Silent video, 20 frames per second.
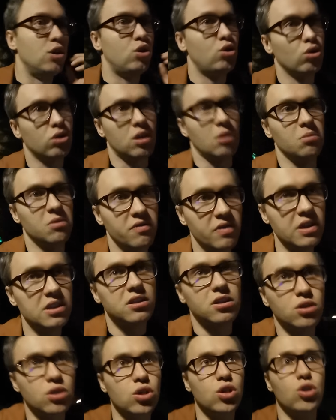еще там
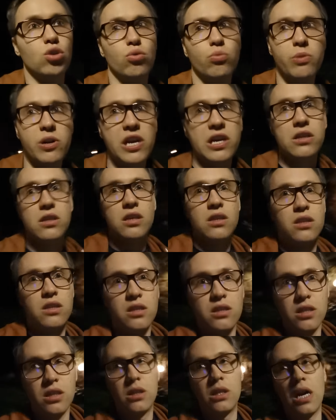200 тысяч рублей на,
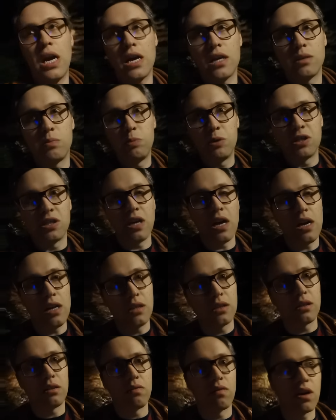на троих
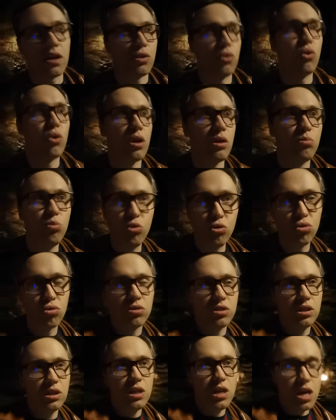специалистов, которые
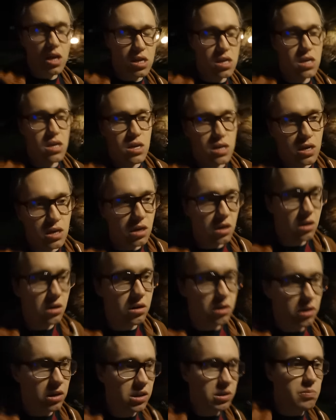будут сидеть и
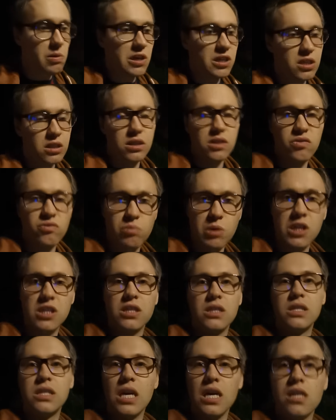э, из месяца в
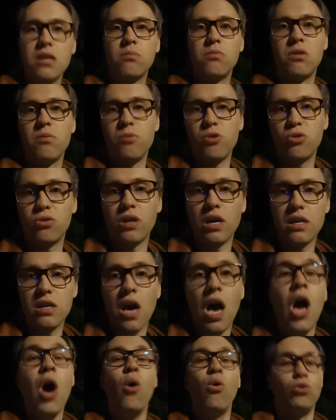месяц за этим
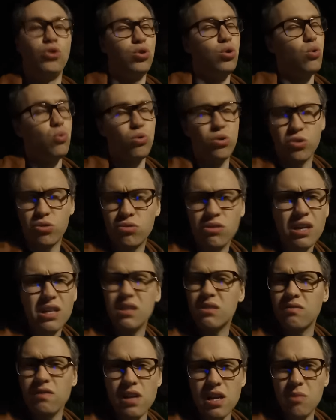наблюдать. Че, у
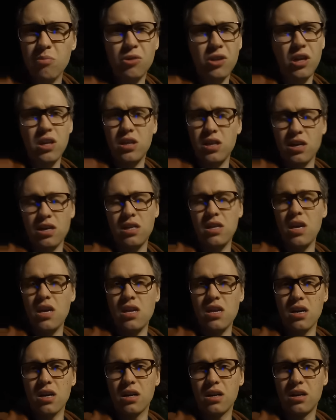государства не было этих
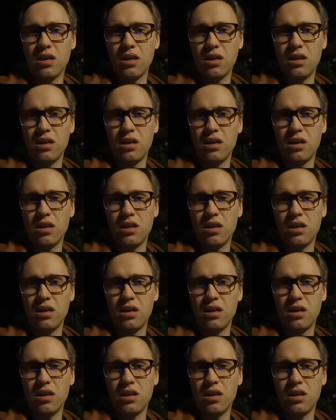денег?